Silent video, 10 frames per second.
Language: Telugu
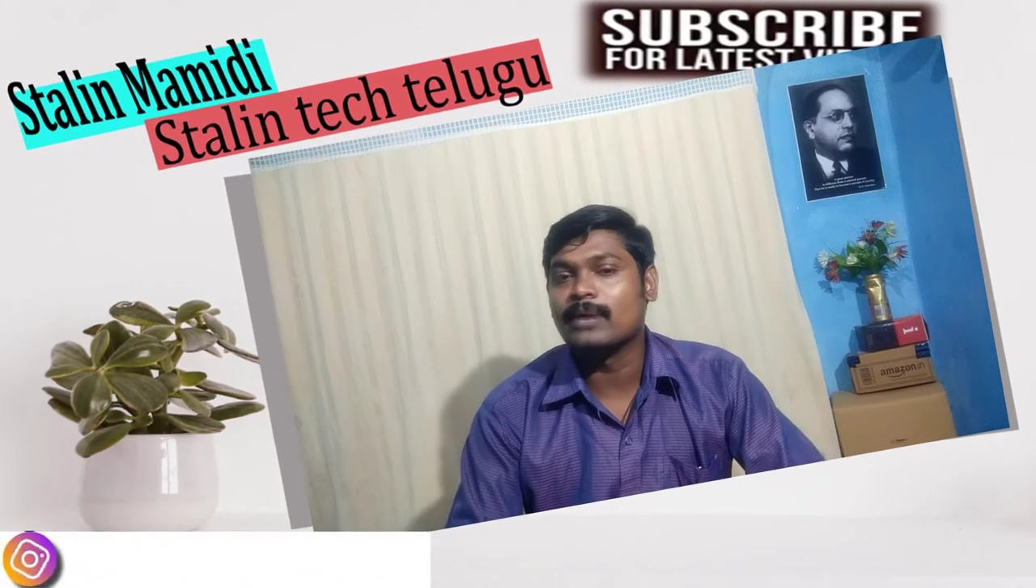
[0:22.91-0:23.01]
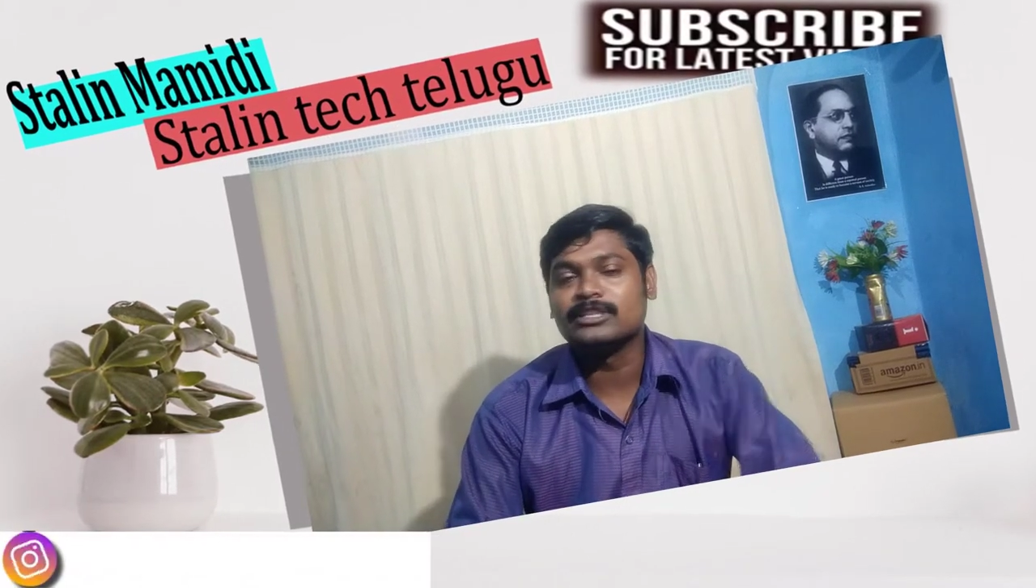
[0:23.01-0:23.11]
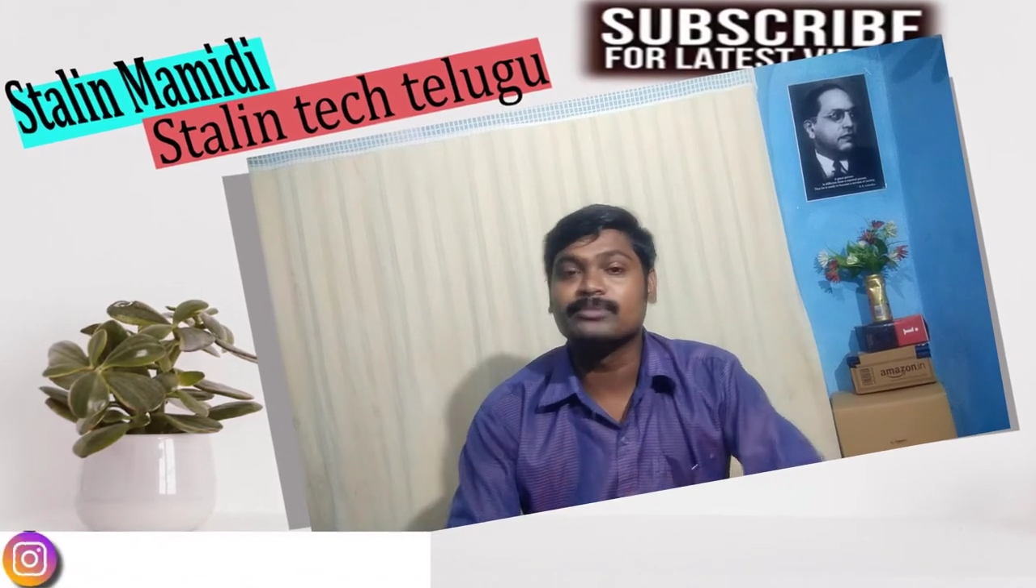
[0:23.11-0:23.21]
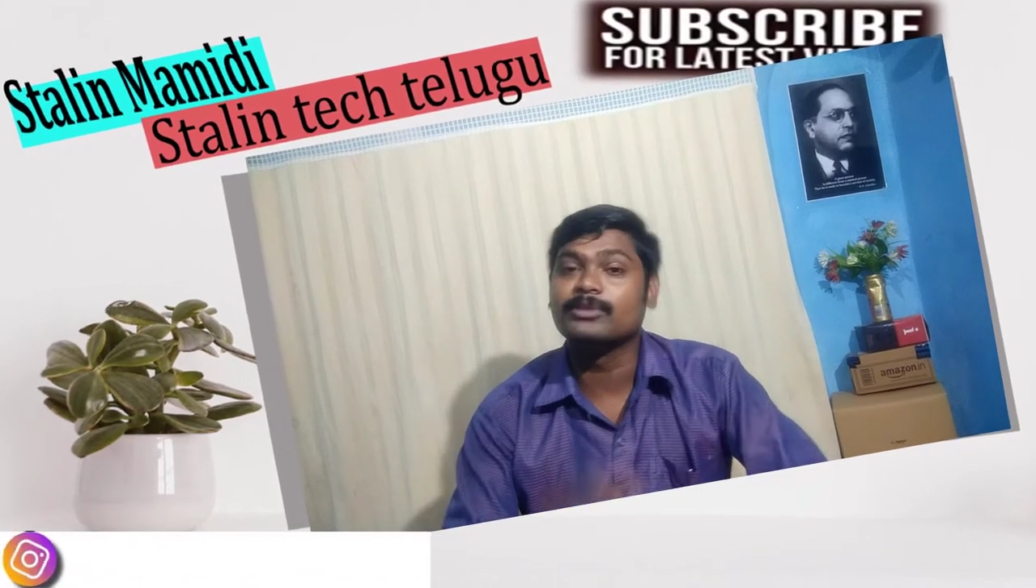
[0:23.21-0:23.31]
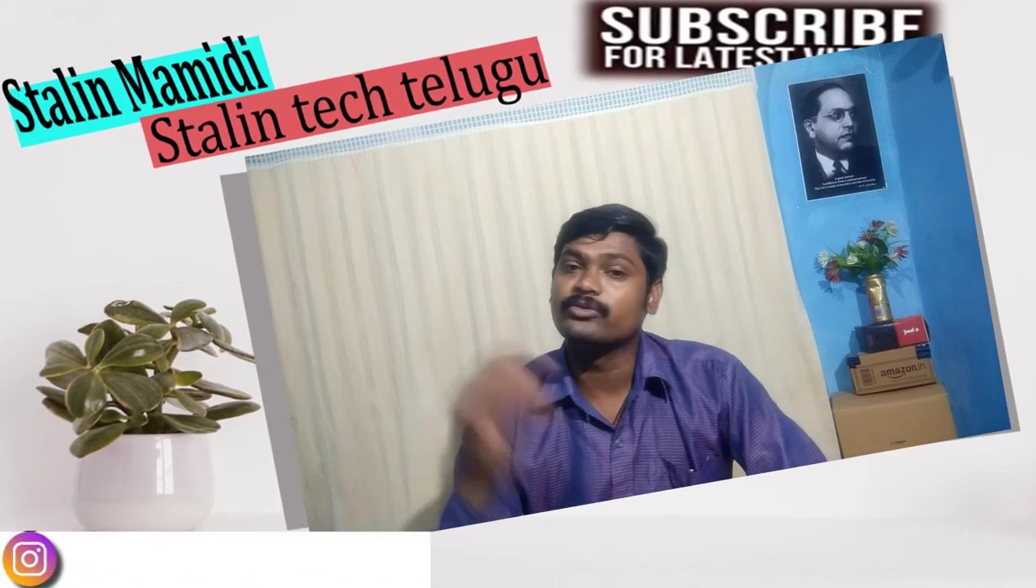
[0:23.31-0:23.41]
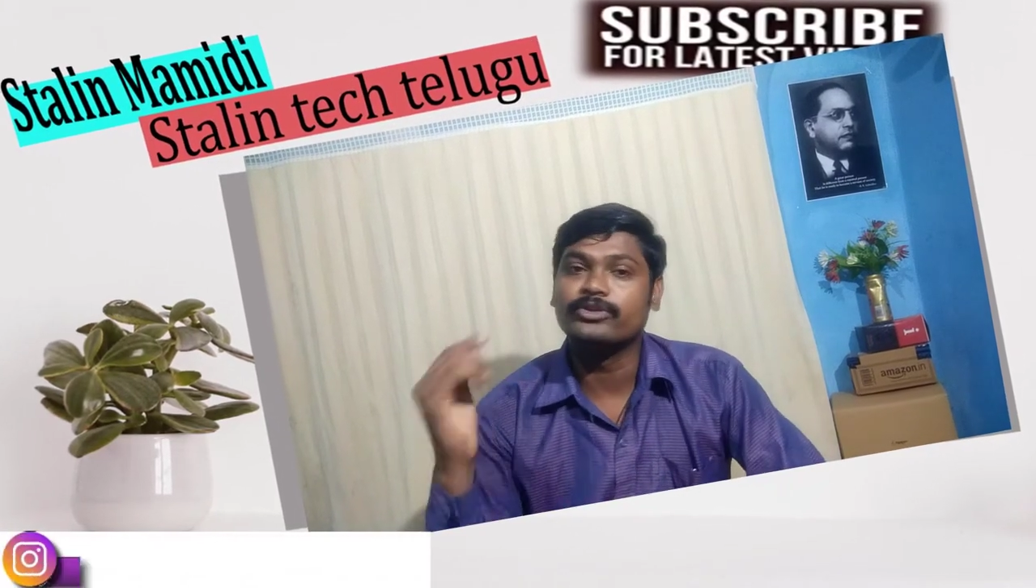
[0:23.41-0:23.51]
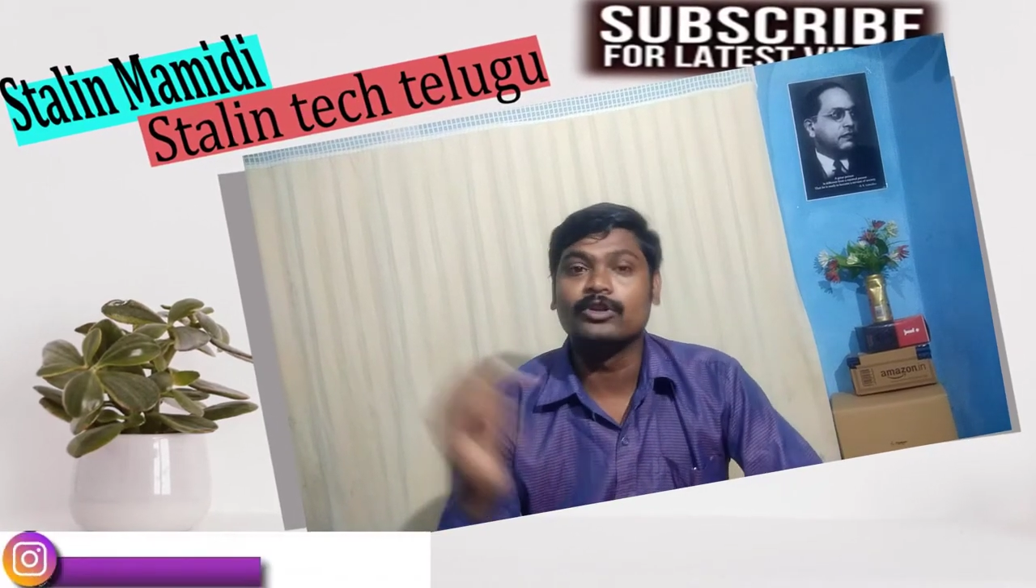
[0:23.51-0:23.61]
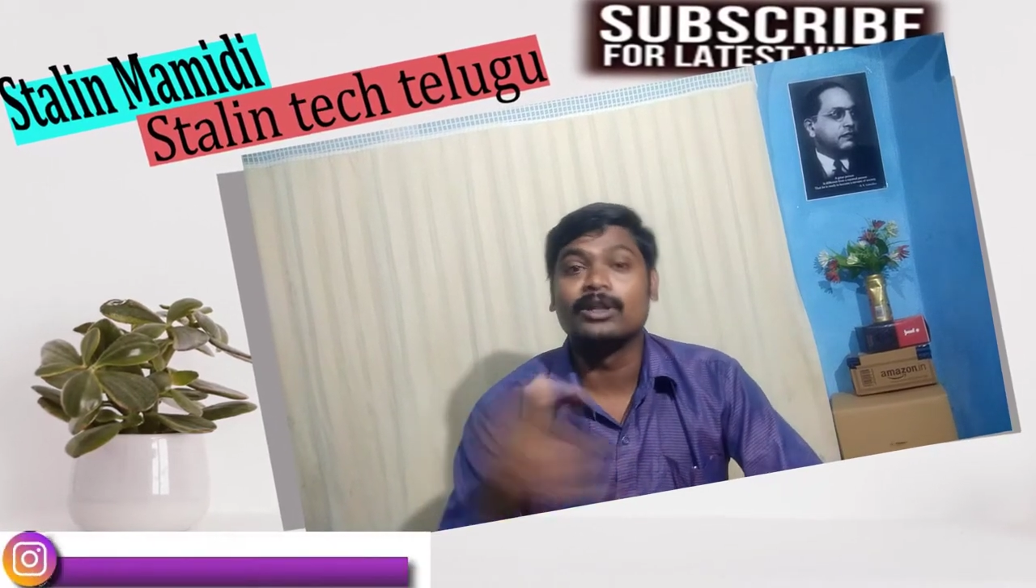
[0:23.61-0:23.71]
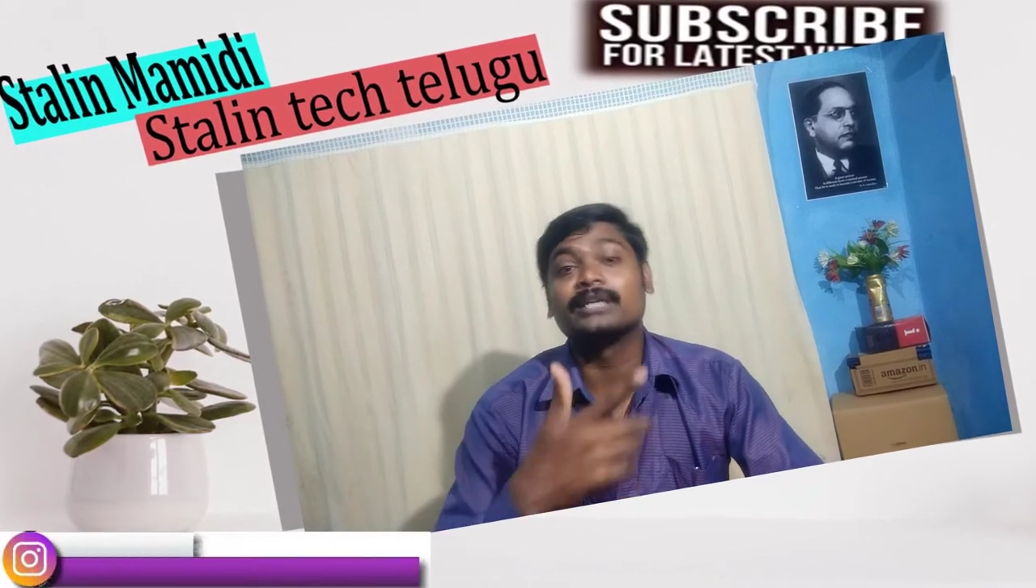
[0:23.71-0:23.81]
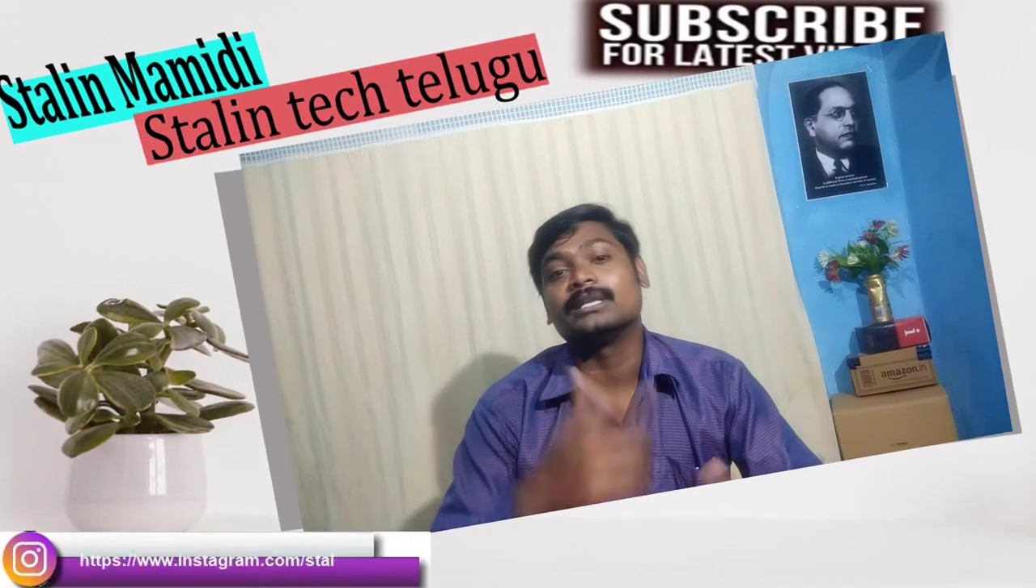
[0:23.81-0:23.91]
ఆపేసి మనం
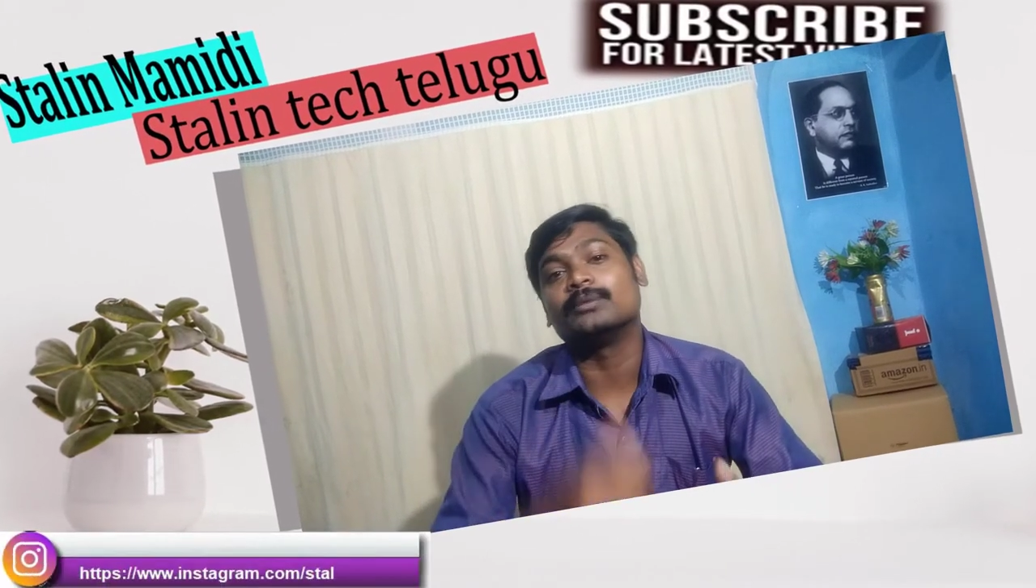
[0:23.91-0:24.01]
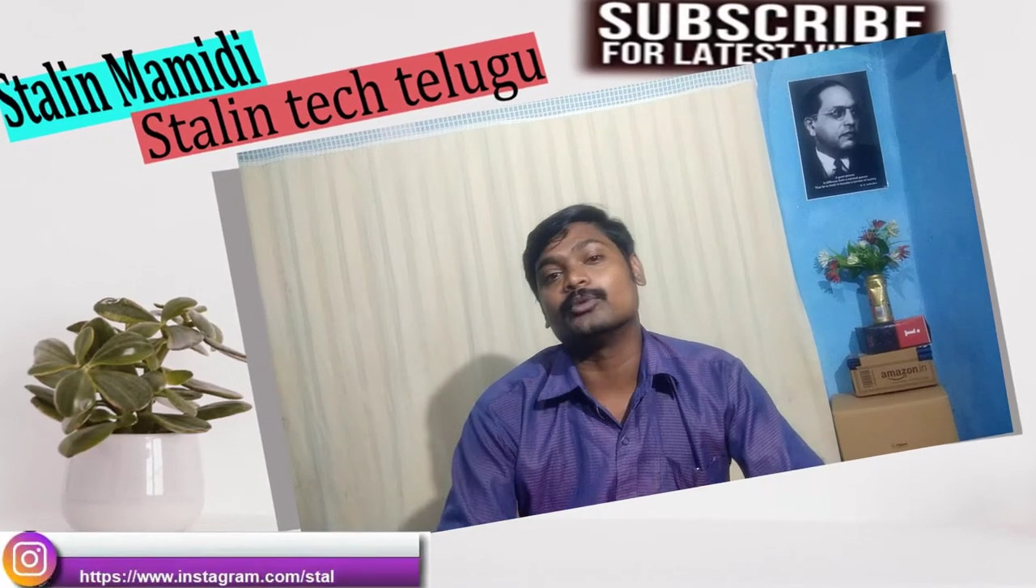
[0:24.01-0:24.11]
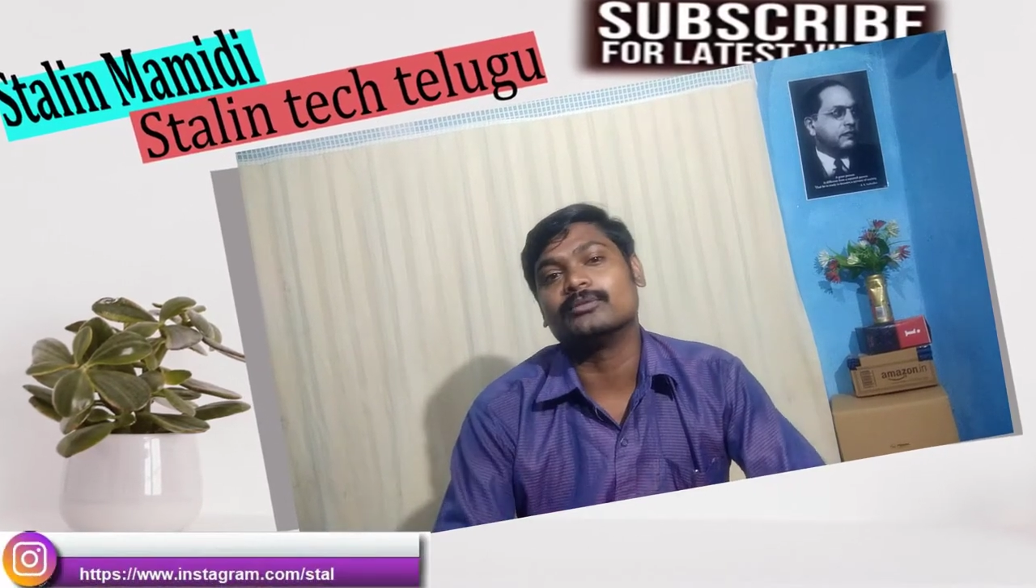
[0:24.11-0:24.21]
వీడియోలోకి అయితే